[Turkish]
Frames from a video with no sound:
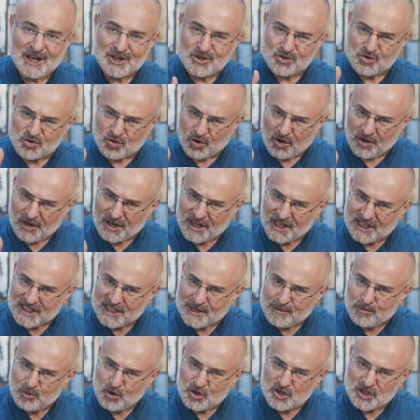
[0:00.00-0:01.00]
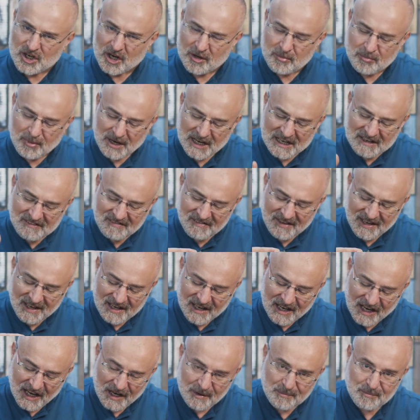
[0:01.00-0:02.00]
Sonra da bu cemal ve
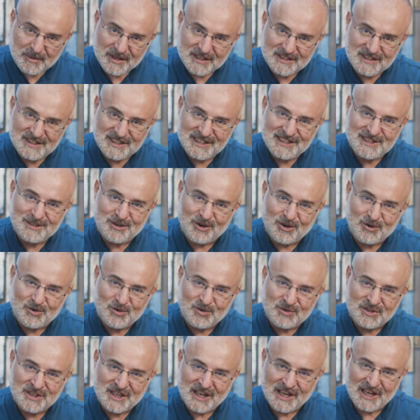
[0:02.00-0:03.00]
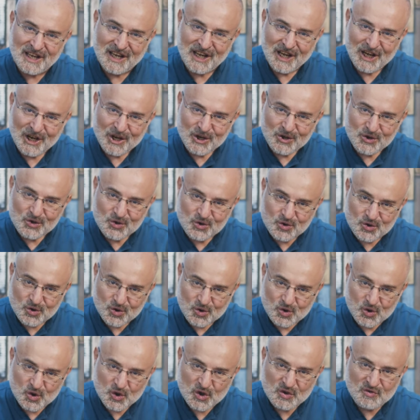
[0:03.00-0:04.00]
rahmetin önünde
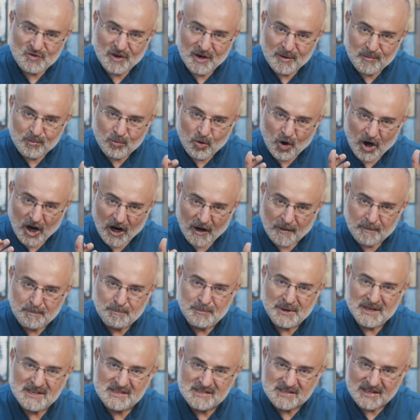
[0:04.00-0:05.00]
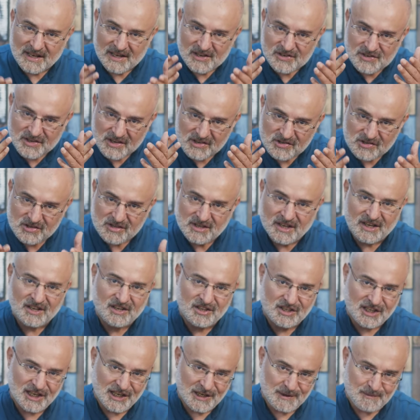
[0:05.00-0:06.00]
şükür ve muhabbet secdesine
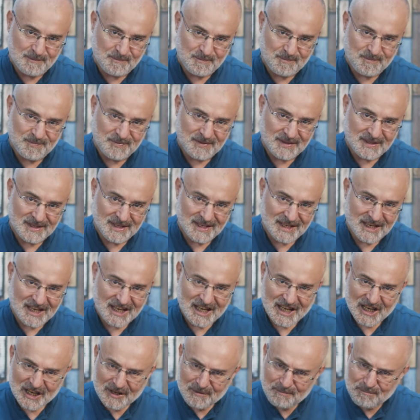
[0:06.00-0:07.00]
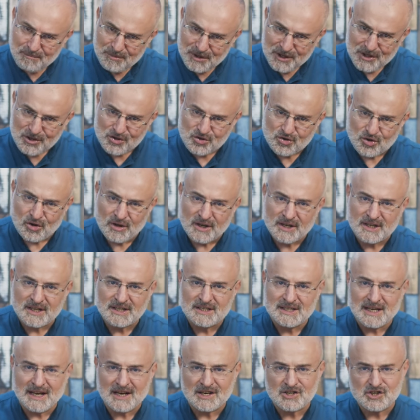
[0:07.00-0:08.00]
gidelim. Bir sonraki
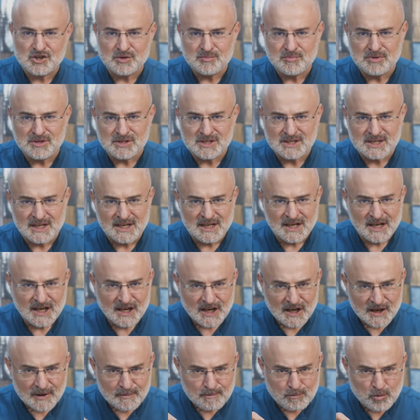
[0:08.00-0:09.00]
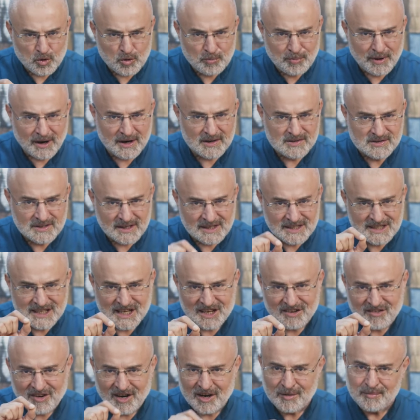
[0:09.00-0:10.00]
dersimizde bu bahse
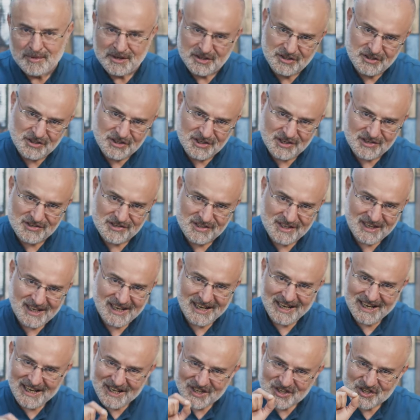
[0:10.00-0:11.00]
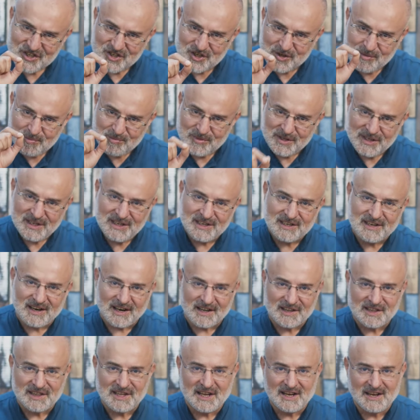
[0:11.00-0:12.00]
devam edeceğiz. Şimdilik
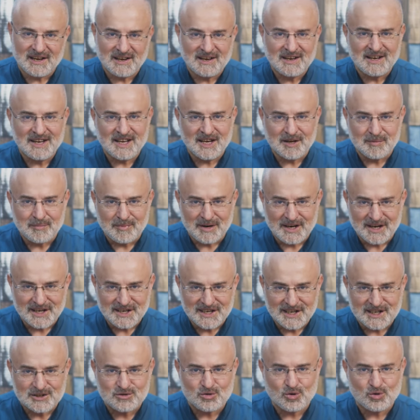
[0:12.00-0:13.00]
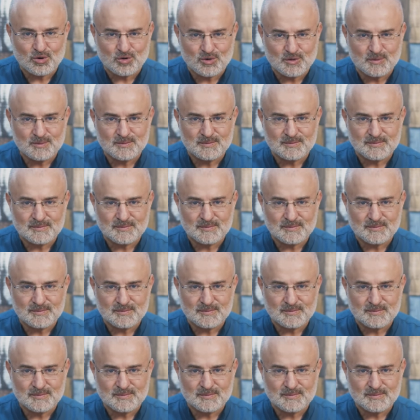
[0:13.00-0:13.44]
Allah'a emanet olun.